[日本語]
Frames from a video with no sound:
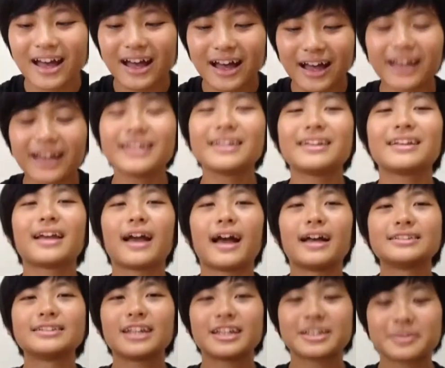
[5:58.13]
はい、
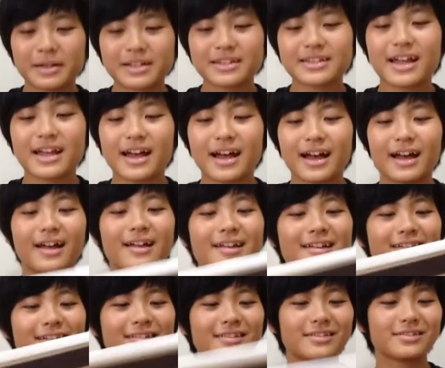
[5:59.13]
完成しました。
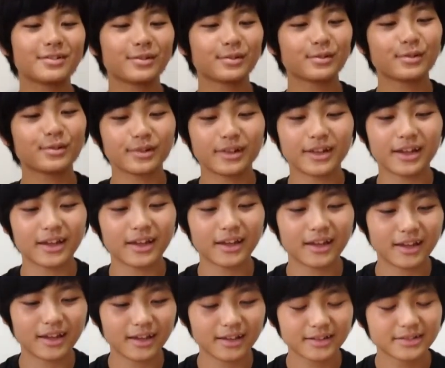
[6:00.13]
ちょっとね、
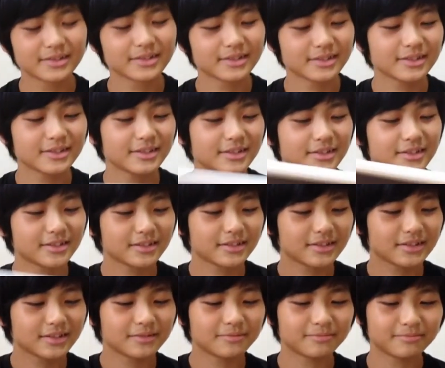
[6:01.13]

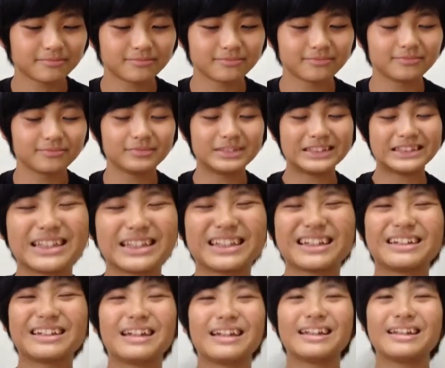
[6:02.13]
うん、見た
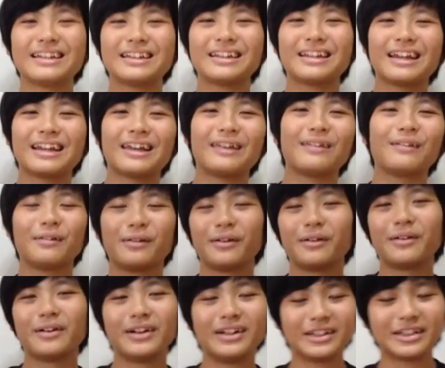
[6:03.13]
くないんだけ
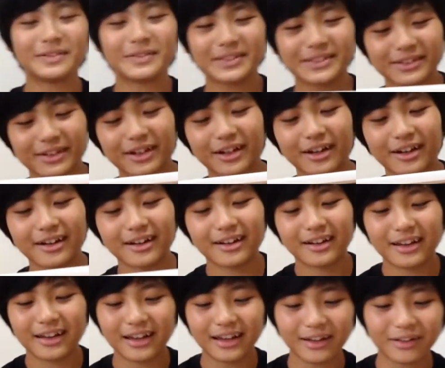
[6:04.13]
ど、いきましょう。
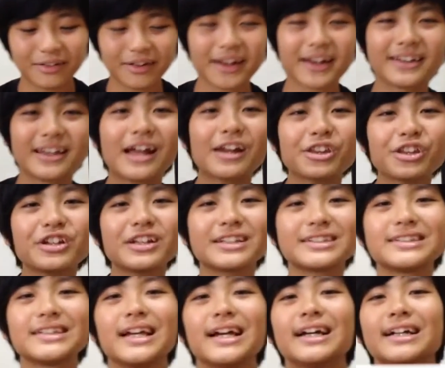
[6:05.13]
えー、これがナルトで
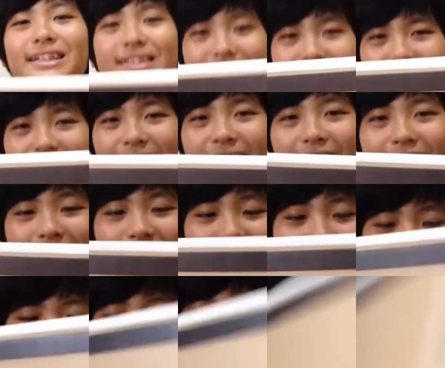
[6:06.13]
す。
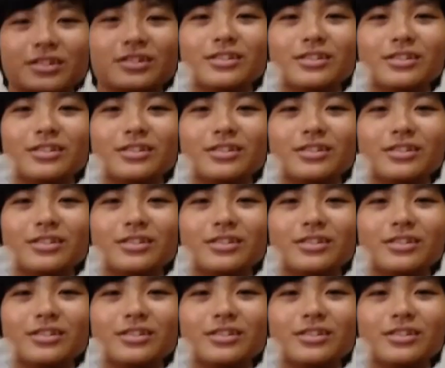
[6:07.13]
せーの